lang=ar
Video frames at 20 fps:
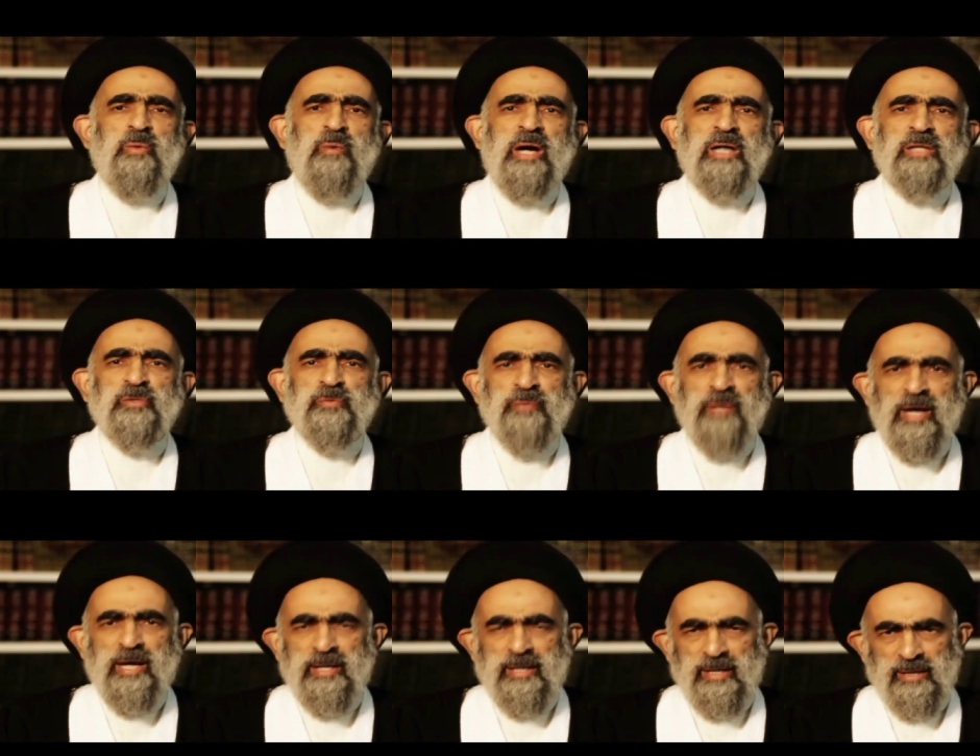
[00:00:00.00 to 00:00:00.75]

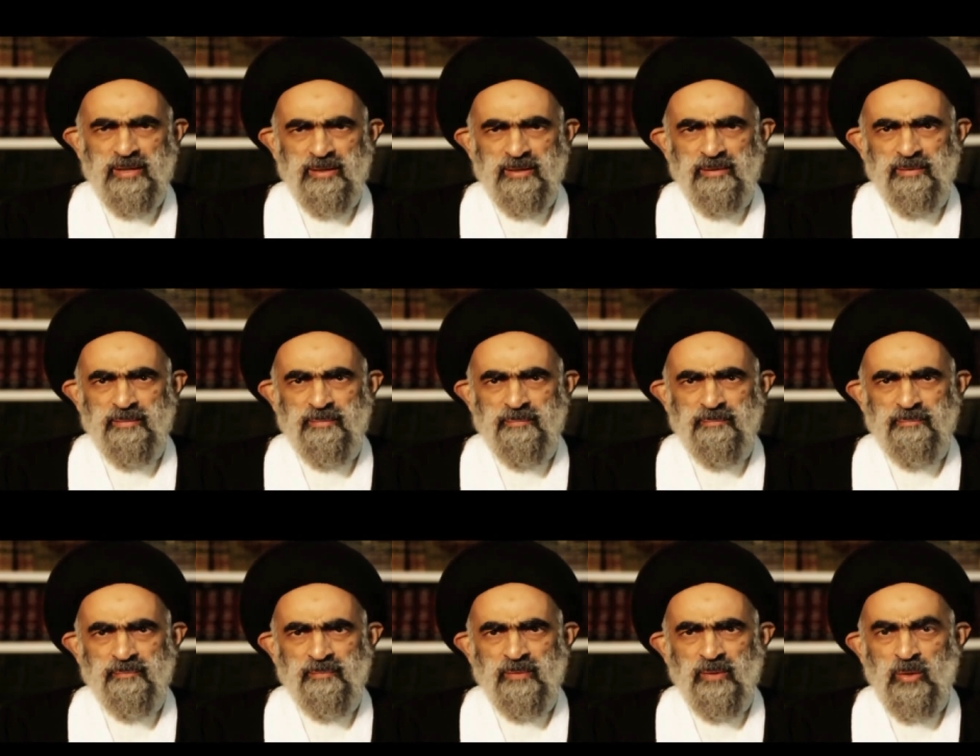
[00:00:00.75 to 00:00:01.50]
وأطفاله
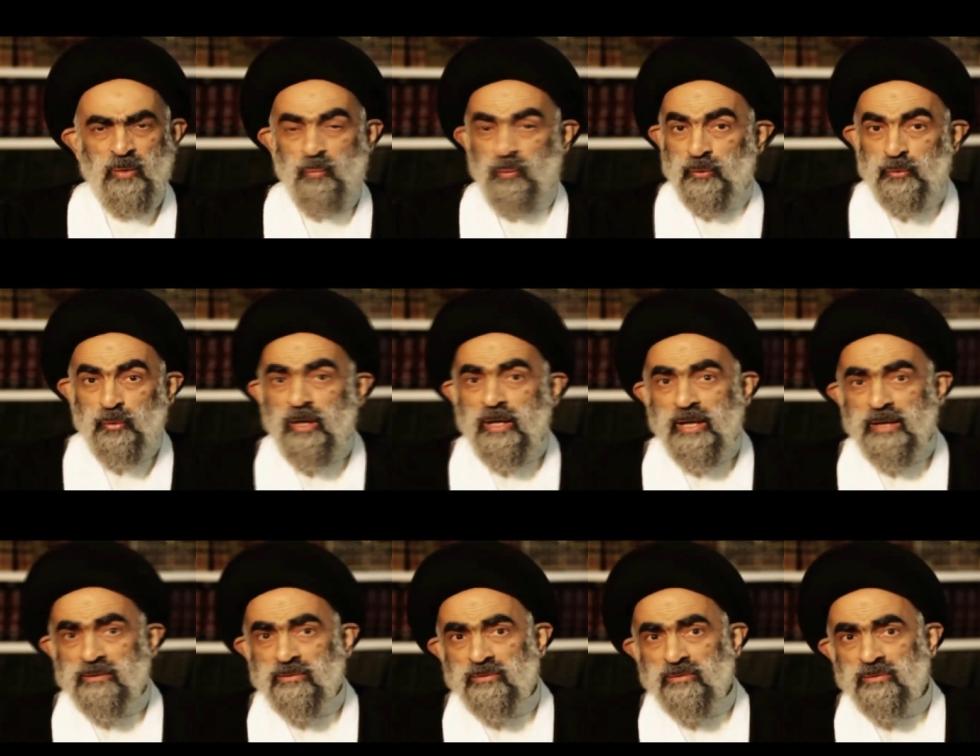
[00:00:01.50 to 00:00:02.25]

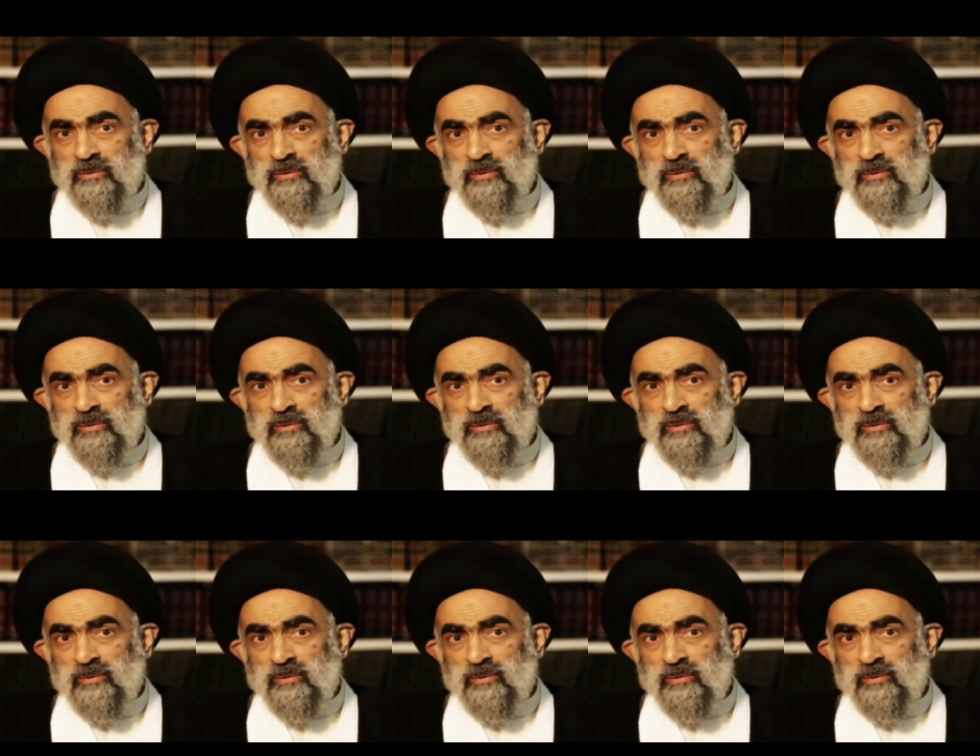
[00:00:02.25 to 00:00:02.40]
ودقت